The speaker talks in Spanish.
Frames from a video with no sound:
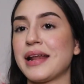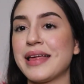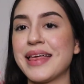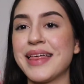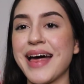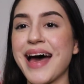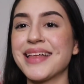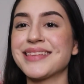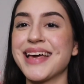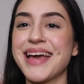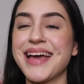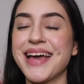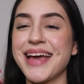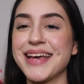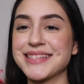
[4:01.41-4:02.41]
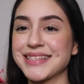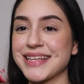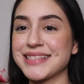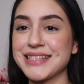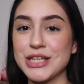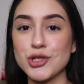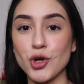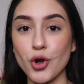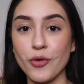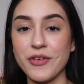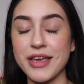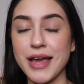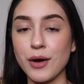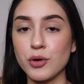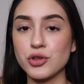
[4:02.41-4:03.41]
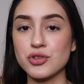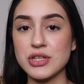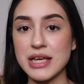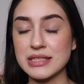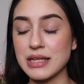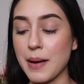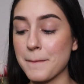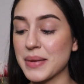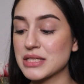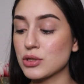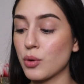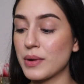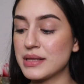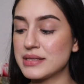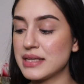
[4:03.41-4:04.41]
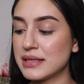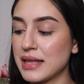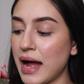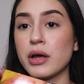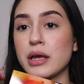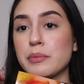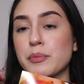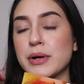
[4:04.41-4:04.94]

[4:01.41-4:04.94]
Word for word: realidad eh, es que sí, yo lo veía cuando ya estaba más jovencita. Y